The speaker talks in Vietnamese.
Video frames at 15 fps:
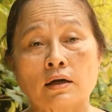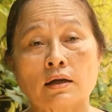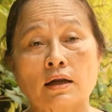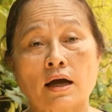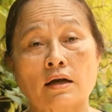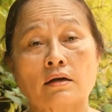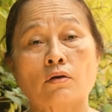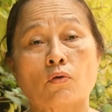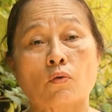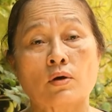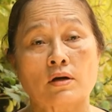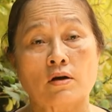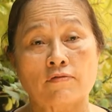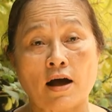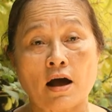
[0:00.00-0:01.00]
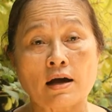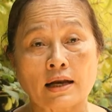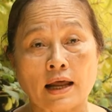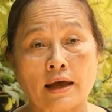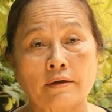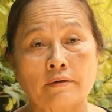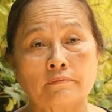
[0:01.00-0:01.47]
á, là hắn là quân đội phó ở
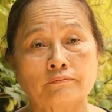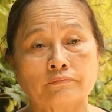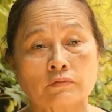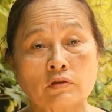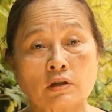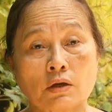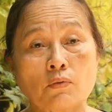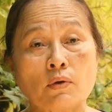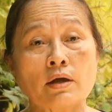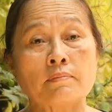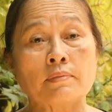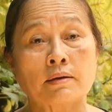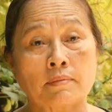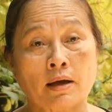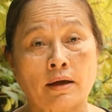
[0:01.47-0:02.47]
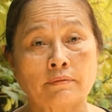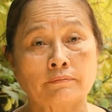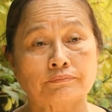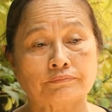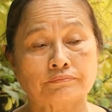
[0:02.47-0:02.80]
đây hắn chỉ huy mình mà